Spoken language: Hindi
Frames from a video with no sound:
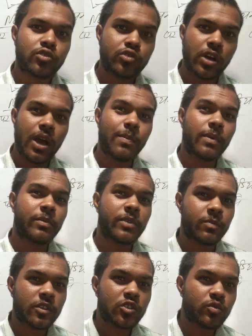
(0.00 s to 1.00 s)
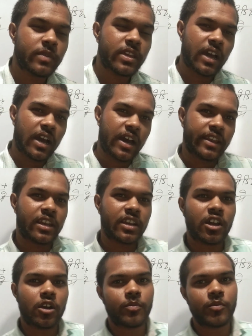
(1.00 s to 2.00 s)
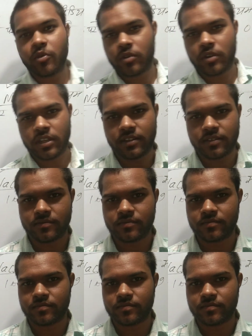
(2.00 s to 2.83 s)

तो आप अपने पशु में आर का उपयोग करें